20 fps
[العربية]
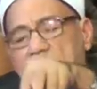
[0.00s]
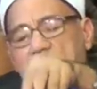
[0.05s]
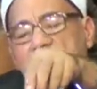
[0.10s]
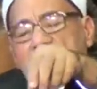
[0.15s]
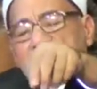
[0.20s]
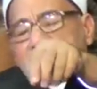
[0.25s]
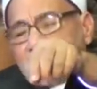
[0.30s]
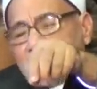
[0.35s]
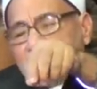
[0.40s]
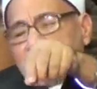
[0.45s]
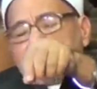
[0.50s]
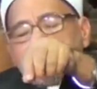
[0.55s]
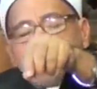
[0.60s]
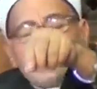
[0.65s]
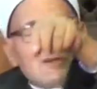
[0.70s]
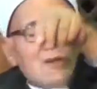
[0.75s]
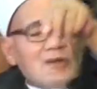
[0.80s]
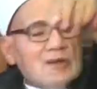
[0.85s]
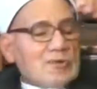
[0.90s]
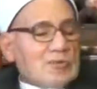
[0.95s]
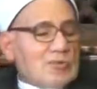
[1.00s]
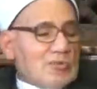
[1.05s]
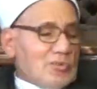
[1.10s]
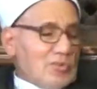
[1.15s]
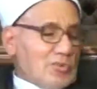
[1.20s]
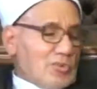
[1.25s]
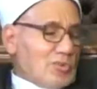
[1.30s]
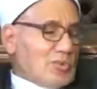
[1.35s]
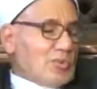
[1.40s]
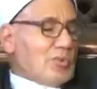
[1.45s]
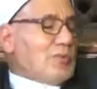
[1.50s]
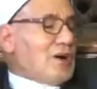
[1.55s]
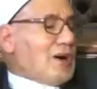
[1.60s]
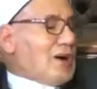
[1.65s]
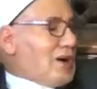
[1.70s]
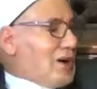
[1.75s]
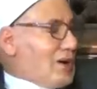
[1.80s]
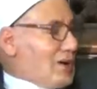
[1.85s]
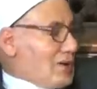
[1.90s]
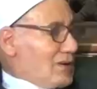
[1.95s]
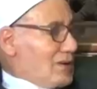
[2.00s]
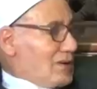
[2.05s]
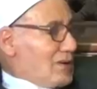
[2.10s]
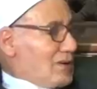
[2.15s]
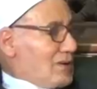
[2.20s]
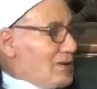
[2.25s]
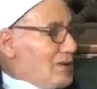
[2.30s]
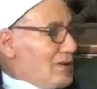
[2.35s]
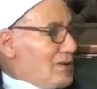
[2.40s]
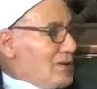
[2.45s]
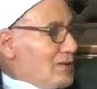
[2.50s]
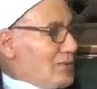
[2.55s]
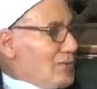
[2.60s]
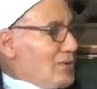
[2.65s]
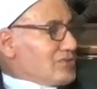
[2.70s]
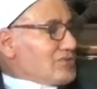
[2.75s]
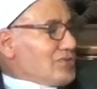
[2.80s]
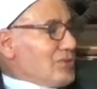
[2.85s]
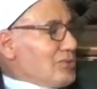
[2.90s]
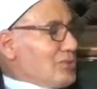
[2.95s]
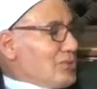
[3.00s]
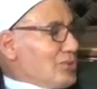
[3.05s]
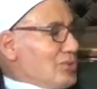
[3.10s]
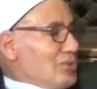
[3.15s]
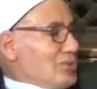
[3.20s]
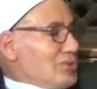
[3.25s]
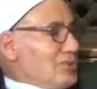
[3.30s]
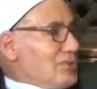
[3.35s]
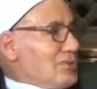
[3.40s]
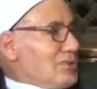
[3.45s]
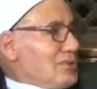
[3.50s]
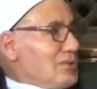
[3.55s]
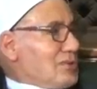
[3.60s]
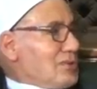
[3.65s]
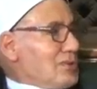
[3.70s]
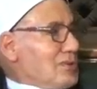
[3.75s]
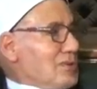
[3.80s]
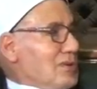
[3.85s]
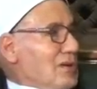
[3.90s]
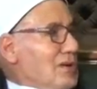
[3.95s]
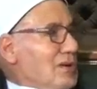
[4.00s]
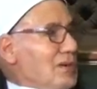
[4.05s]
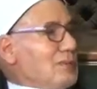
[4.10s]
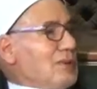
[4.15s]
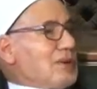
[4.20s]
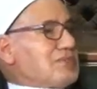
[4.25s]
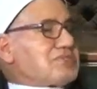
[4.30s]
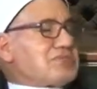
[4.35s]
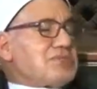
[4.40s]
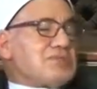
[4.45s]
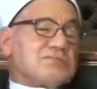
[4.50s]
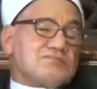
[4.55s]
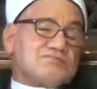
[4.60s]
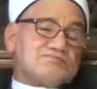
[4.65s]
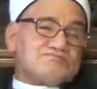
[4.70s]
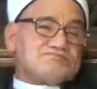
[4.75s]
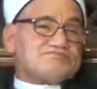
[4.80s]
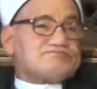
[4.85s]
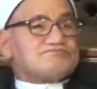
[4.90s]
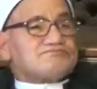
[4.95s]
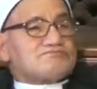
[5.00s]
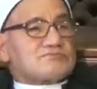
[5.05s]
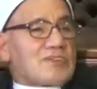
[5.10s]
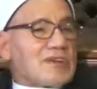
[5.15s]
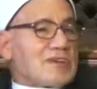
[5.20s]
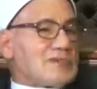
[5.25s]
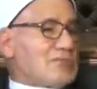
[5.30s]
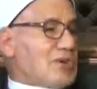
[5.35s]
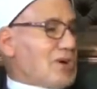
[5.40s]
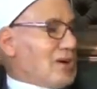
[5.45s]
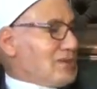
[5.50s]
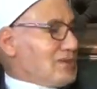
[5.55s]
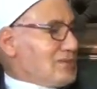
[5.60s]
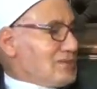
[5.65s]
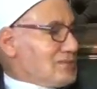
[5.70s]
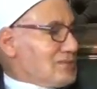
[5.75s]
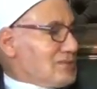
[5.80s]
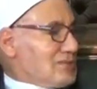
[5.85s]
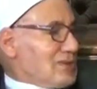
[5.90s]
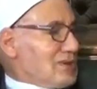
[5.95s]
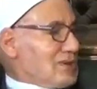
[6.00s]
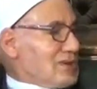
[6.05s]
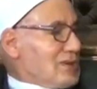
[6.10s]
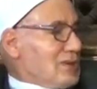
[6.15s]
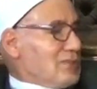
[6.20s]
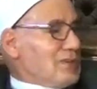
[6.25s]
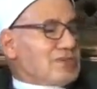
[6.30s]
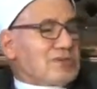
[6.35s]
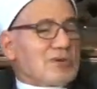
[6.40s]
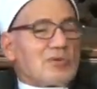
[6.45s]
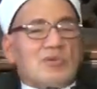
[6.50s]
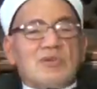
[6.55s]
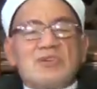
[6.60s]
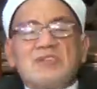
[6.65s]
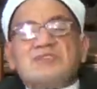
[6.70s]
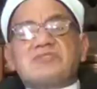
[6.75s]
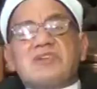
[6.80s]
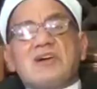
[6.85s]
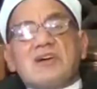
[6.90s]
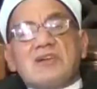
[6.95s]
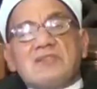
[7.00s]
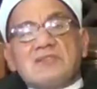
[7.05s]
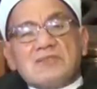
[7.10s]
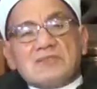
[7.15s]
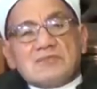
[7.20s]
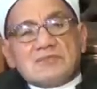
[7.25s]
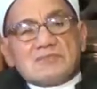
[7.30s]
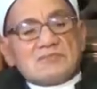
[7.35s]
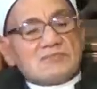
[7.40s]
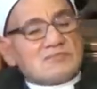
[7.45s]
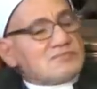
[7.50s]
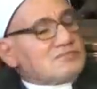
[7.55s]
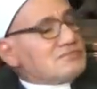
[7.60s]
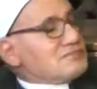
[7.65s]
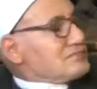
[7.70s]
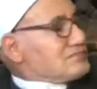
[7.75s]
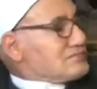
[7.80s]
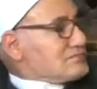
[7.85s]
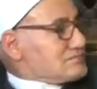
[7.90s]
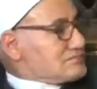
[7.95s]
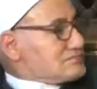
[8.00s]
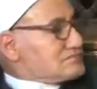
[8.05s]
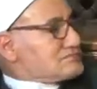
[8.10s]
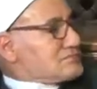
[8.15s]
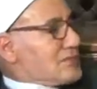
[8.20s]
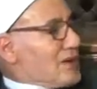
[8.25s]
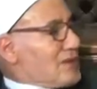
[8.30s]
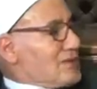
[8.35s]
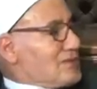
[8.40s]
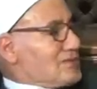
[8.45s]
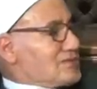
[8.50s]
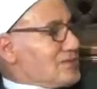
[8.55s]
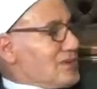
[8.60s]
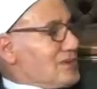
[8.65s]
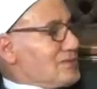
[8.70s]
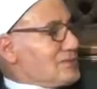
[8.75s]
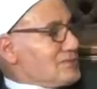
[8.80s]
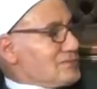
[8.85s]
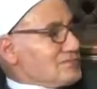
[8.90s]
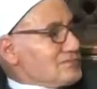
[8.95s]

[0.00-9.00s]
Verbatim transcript: المفهوم ومعاه وصف الوجود بس غير معين كما تقول إنسان أي إنسان